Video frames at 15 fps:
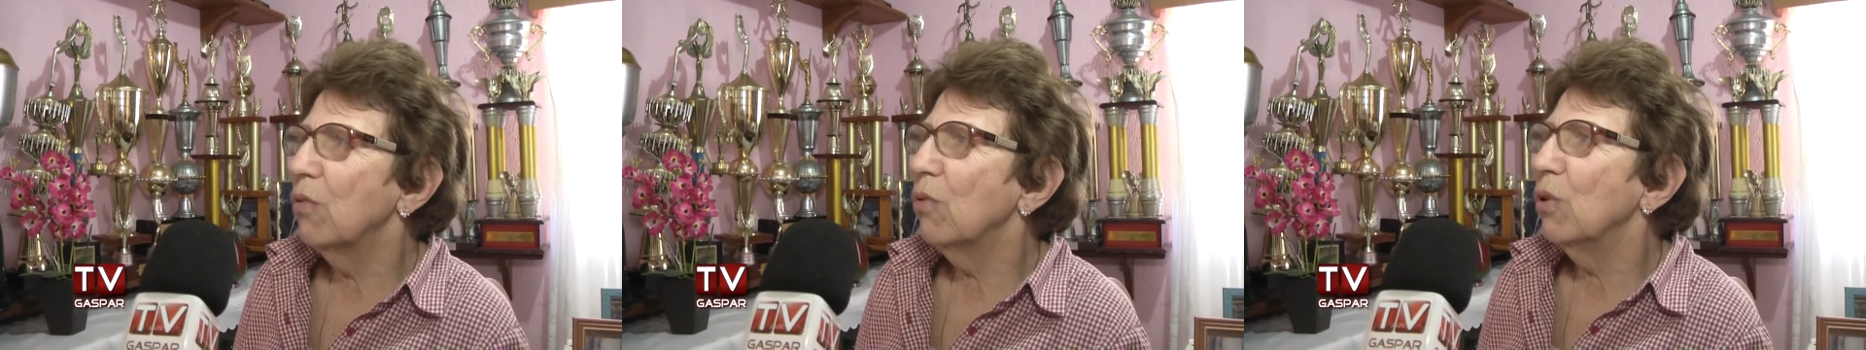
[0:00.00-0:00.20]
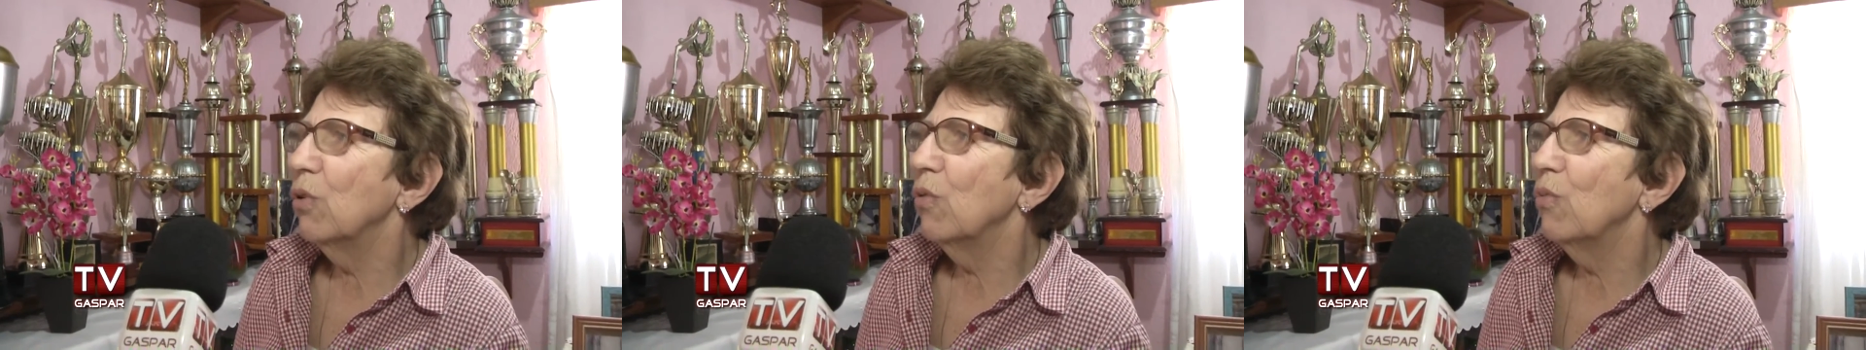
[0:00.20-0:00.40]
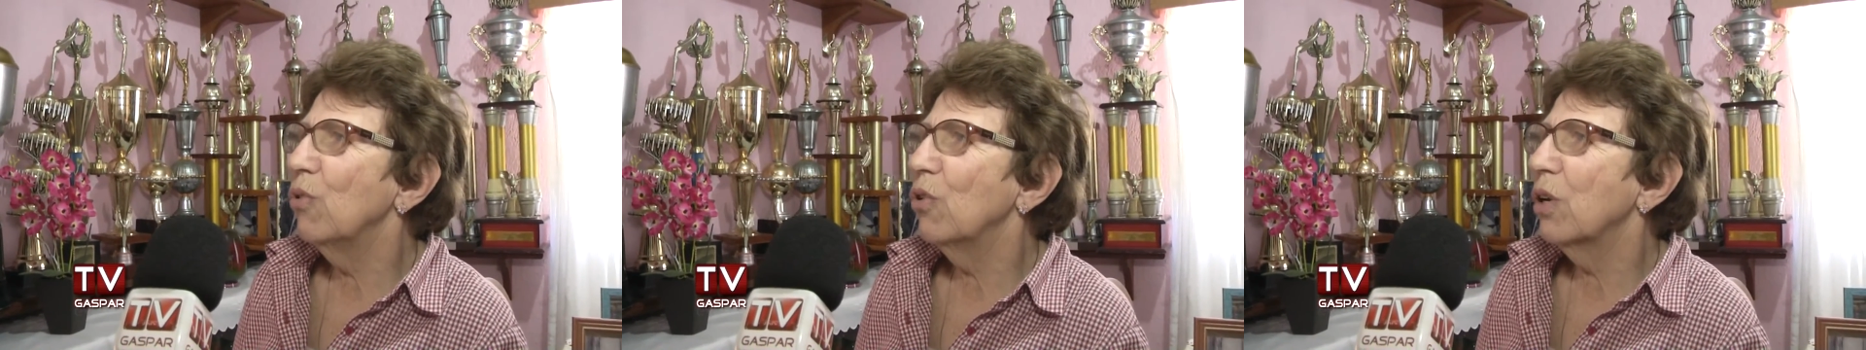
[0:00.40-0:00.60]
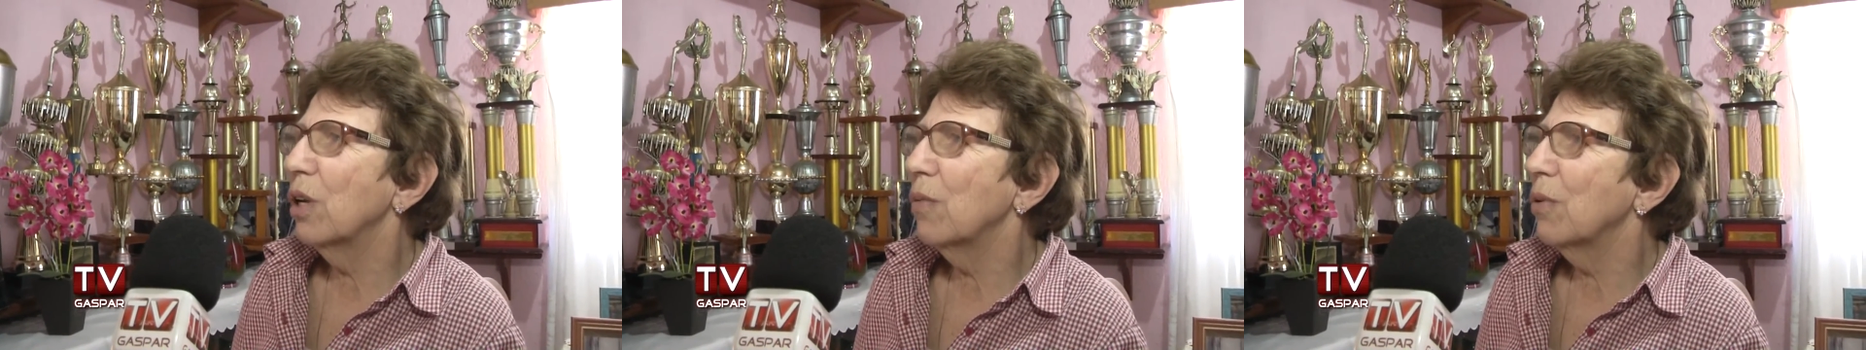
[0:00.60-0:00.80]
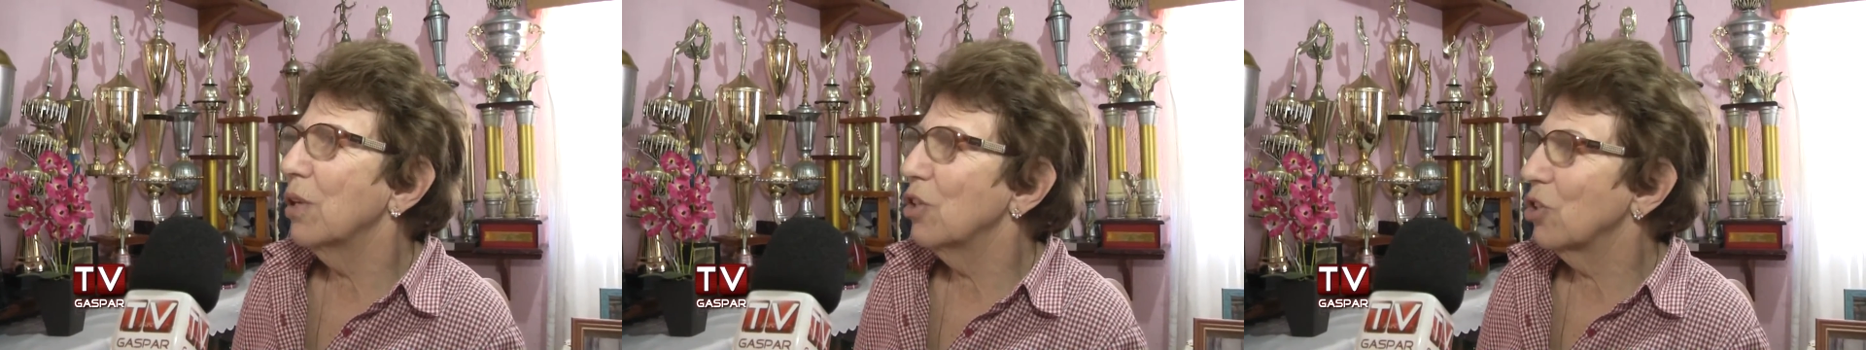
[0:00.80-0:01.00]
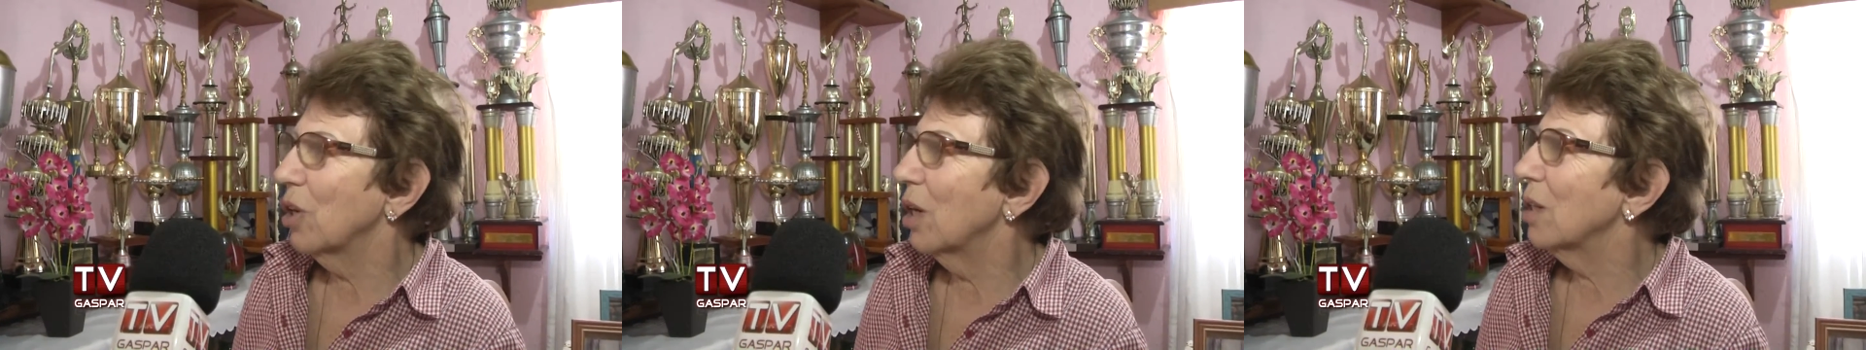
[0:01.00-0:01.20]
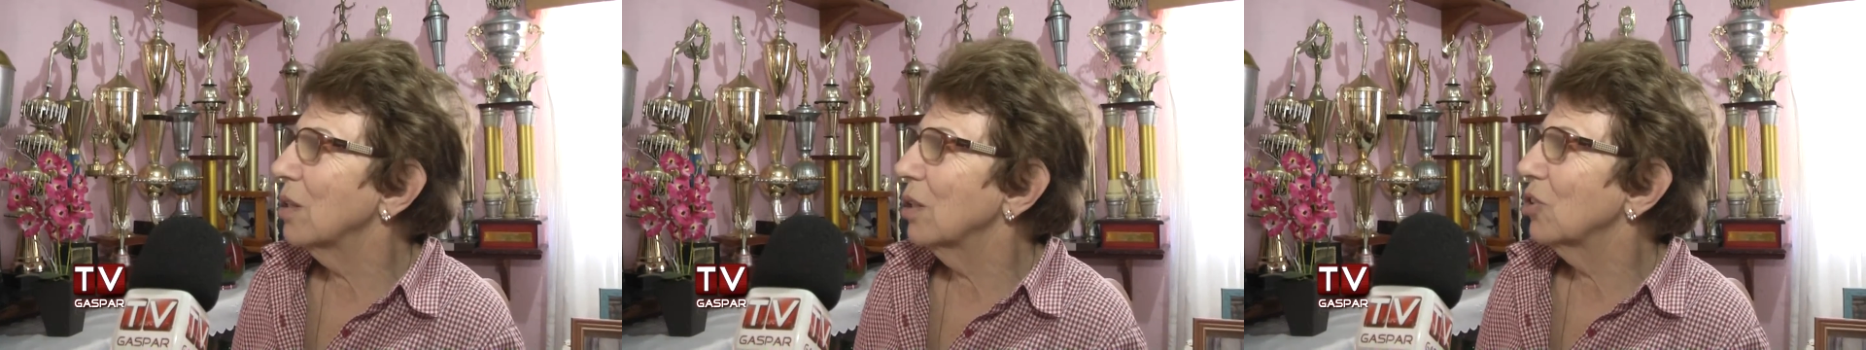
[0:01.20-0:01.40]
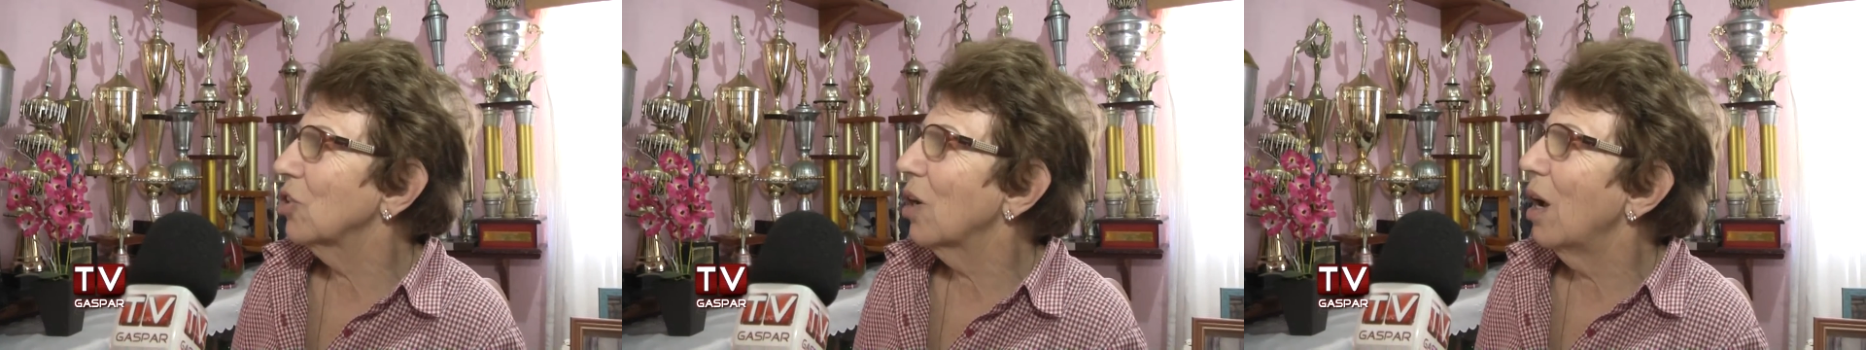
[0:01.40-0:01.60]
quando eu morrer, porque eles querem
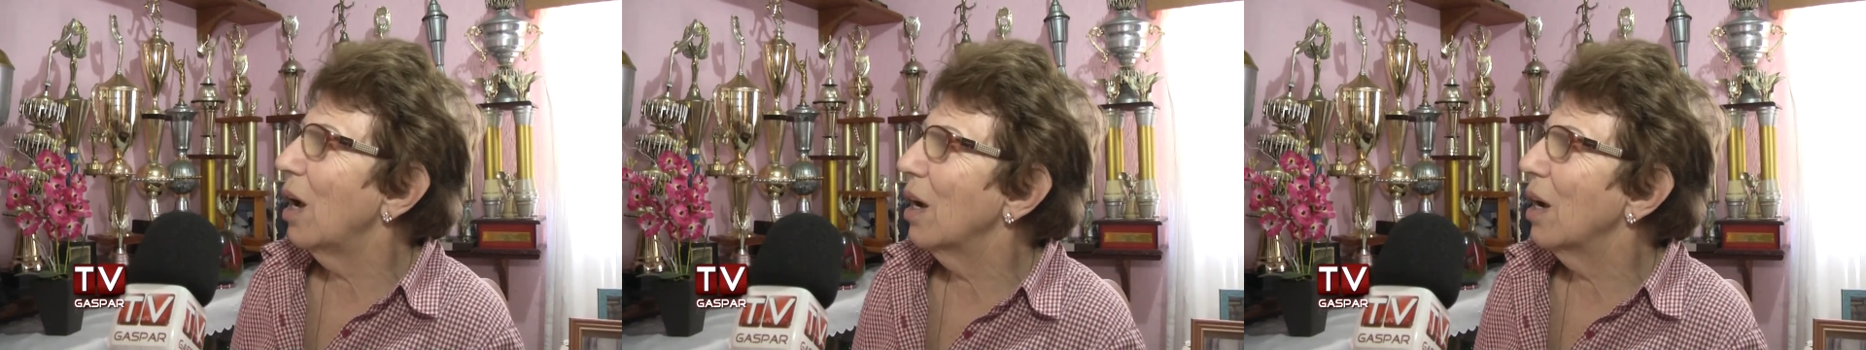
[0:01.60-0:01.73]
essas,